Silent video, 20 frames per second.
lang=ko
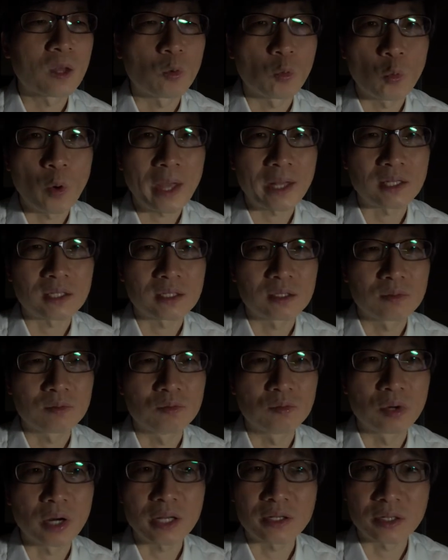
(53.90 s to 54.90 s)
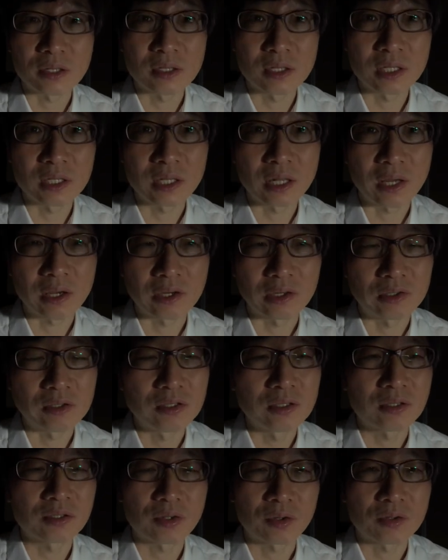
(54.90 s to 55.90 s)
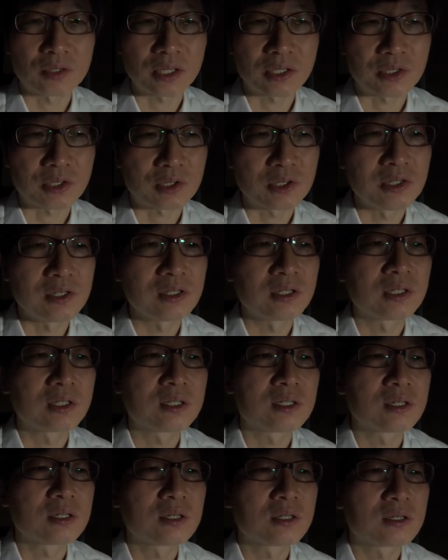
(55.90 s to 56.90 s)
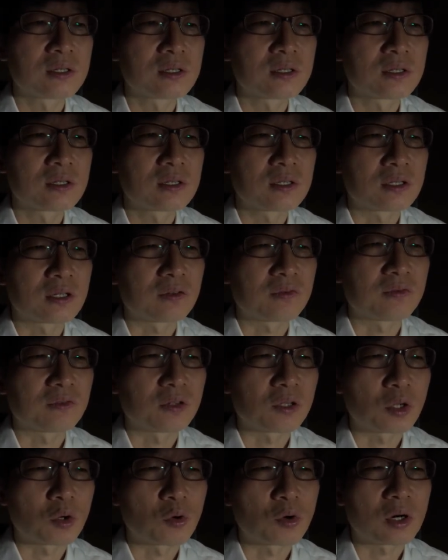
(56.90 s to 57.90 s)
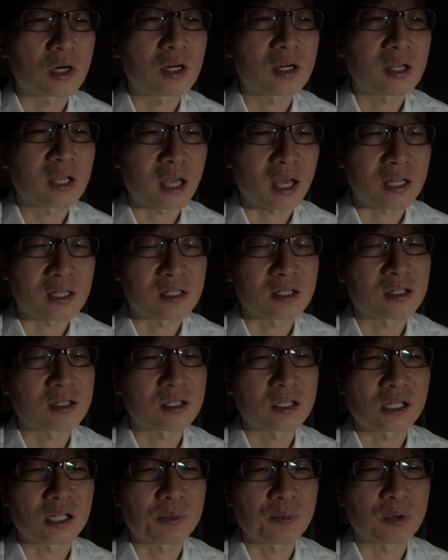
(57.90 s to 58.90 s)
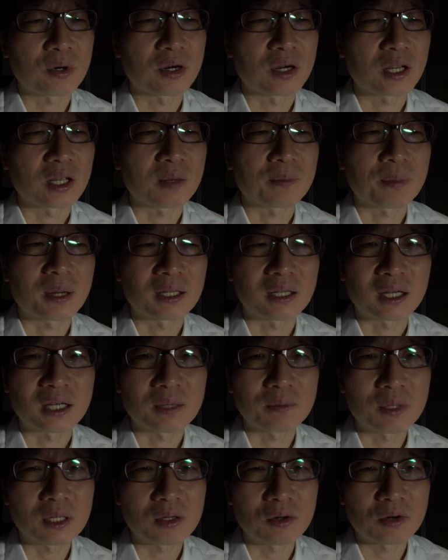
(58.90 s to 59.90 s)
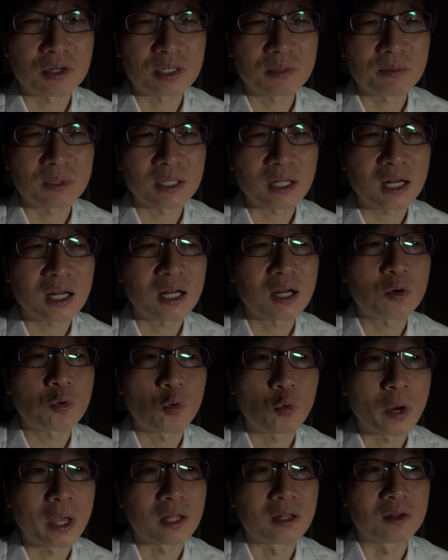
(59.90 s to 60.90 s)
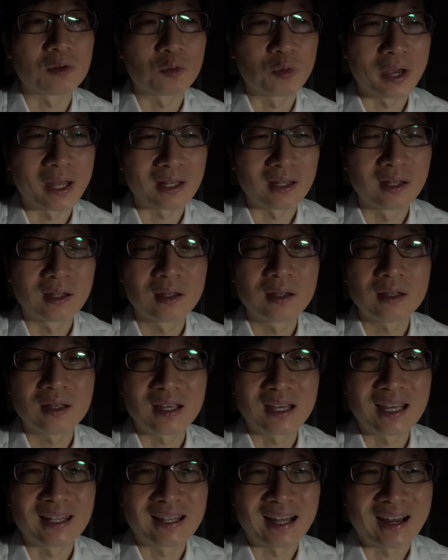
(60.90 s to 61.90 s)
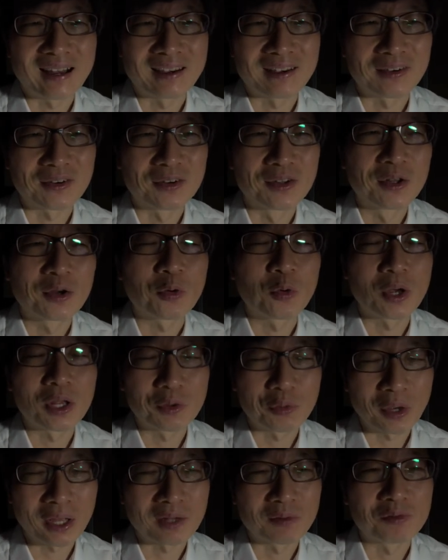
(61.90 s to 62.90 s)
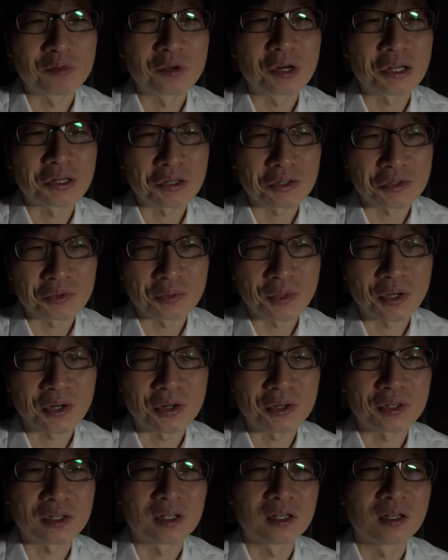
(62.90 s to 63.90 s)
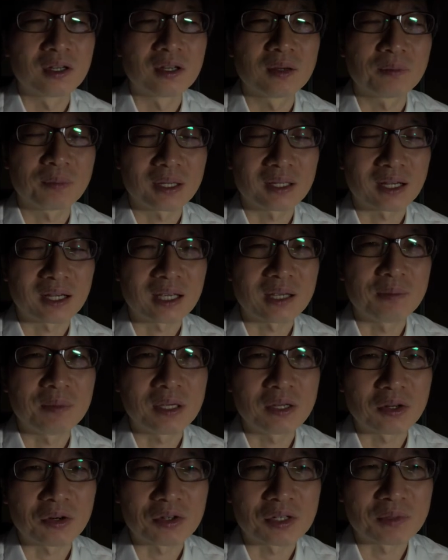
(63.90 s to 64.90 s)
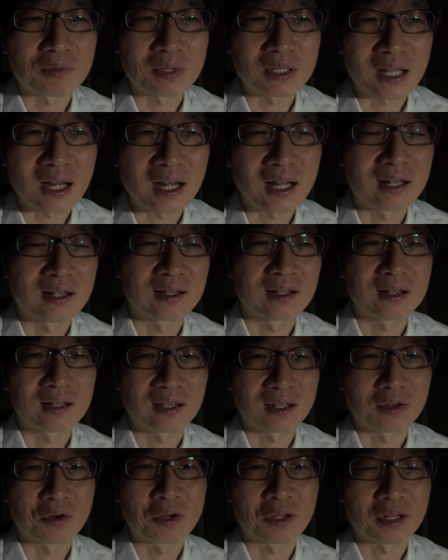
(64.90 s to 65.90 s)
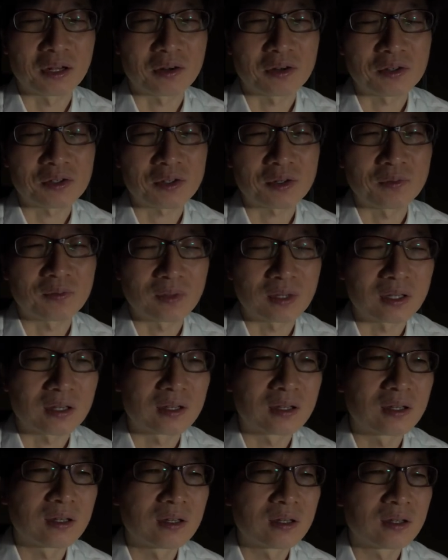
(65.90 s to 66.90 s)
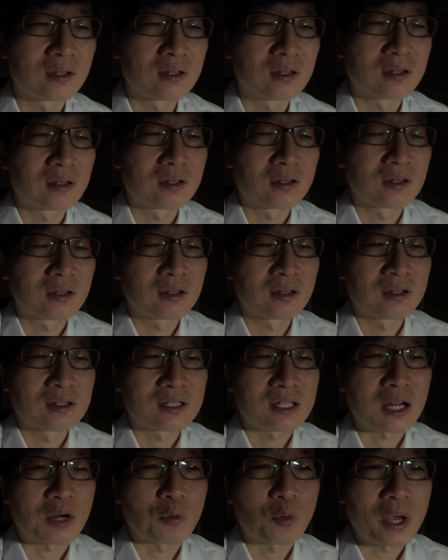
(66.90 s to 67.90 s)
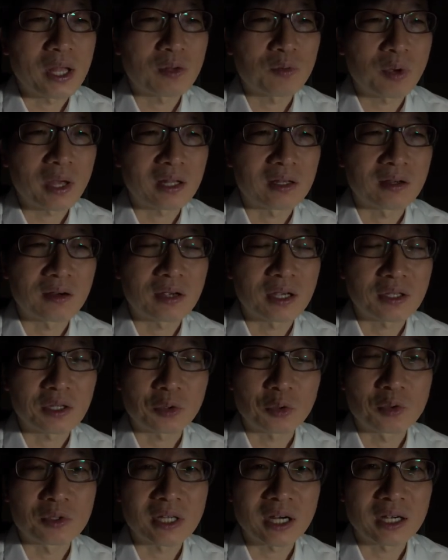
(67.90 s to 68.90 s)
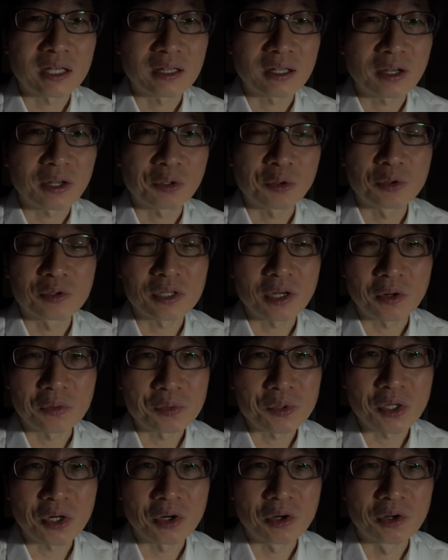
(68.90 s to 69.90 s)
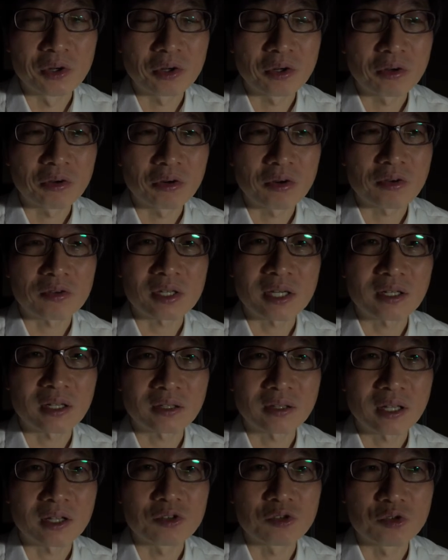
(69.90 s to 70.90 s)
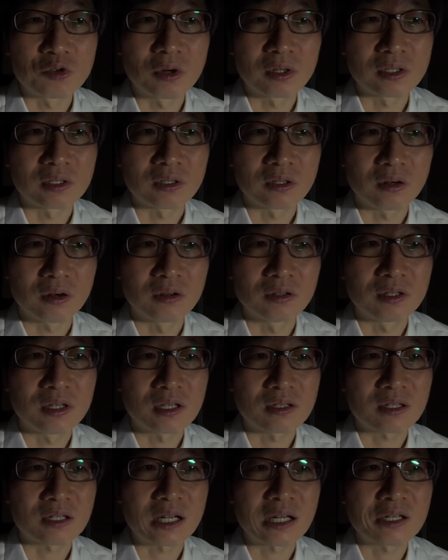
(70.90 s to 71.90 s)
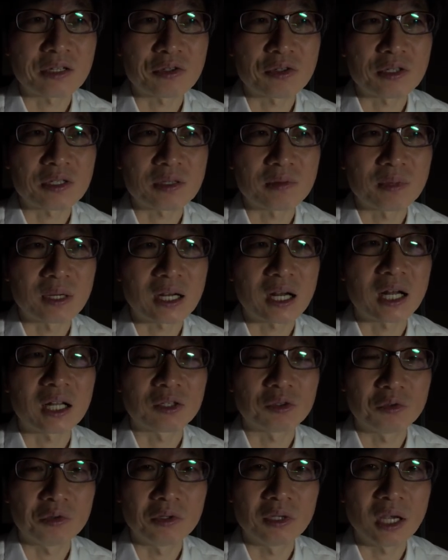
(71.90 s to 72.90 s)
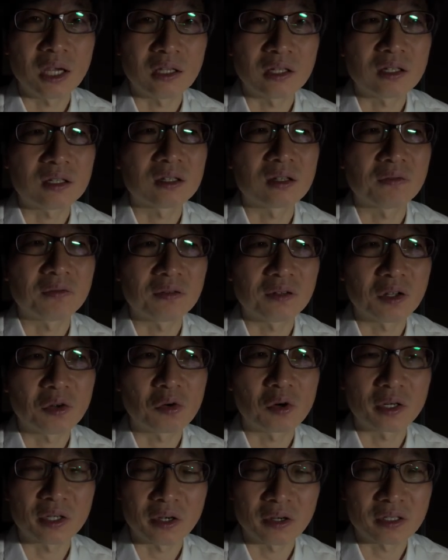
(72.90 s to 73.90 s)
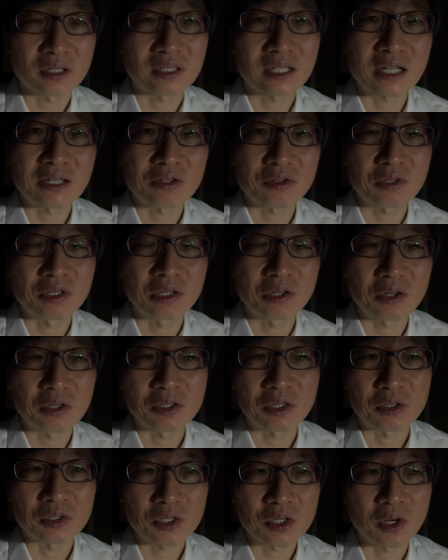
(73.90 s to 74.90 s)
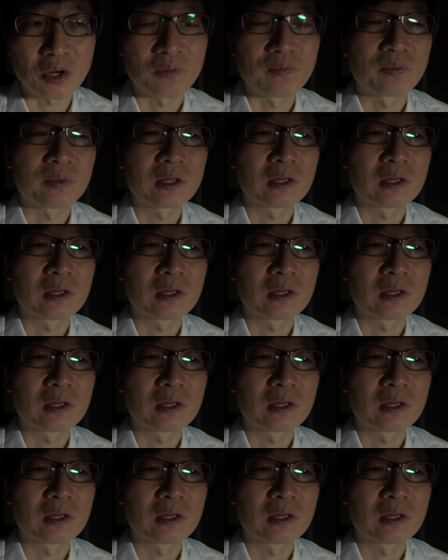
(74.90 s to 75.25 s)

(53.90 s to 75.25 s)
wet, 물에 젖은인데요. 형용사죠. The floor gets slippery. 바닥이 미끄러집니다 When wet. 이게 다예요. When wet. 물에 젖으면 바닥이 미끄러집니다 이렇게 된 거죠. 네. 자, when wet. 여기에서 동사가 있나요? 동사 없죠? 그리고 생략된 주어는 어디에서 찾을 수 있습니까? 뒤에 있는 the floor. 여기서 찾을 수 있는 거죠. 그죠?